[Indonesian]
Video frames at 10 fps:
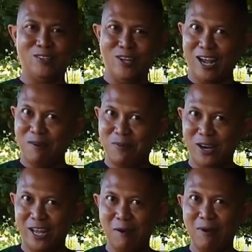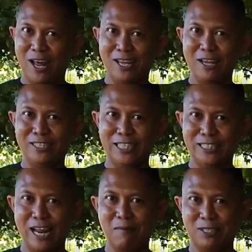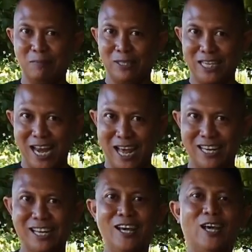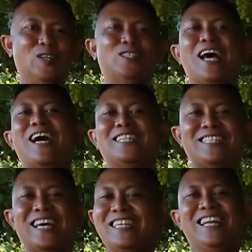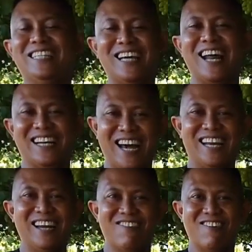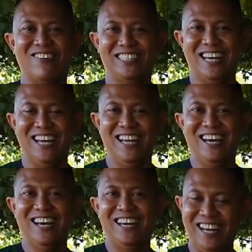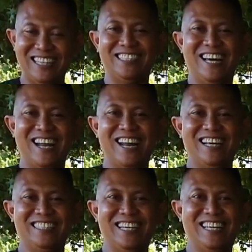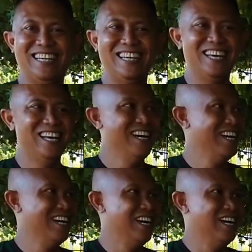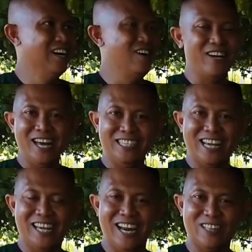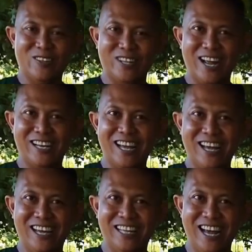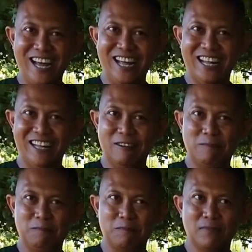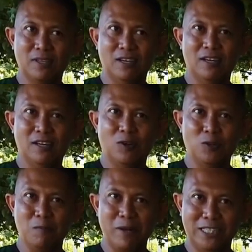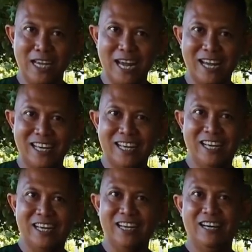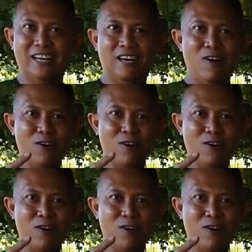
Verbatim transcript: Itu yang nggak boleh. Apalagi cicilan masih berjalan. Itu sangat saya tidak sarankan ya Pak Mesa. Ya, kasihan anak istri. Oke, okay, saya kira tontonannya. Kalau ya. kutu ya. perisai, gimana Om? Pentang kutu perisai itu banyak tuh juga.